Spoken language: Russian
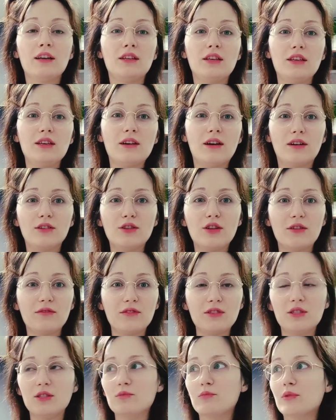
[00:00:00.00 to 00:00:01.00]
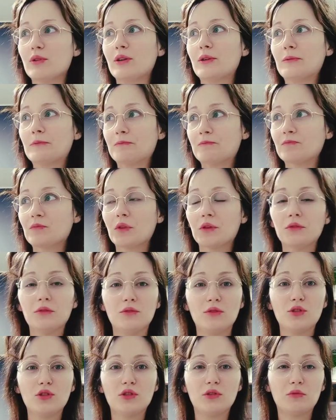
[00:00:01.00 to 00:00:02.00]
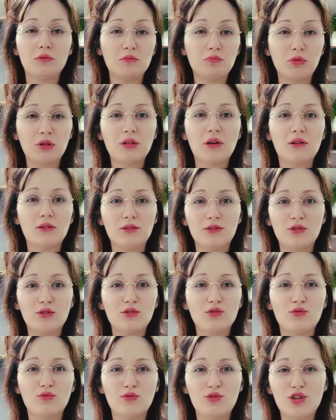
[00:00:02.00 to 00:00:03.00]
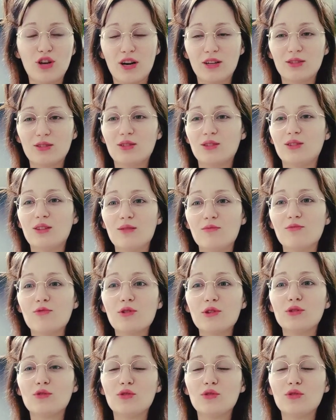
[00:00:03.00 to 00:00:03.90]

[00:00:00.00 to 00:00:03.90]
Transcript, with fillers: И она, видимо, пыталась достучаться домой,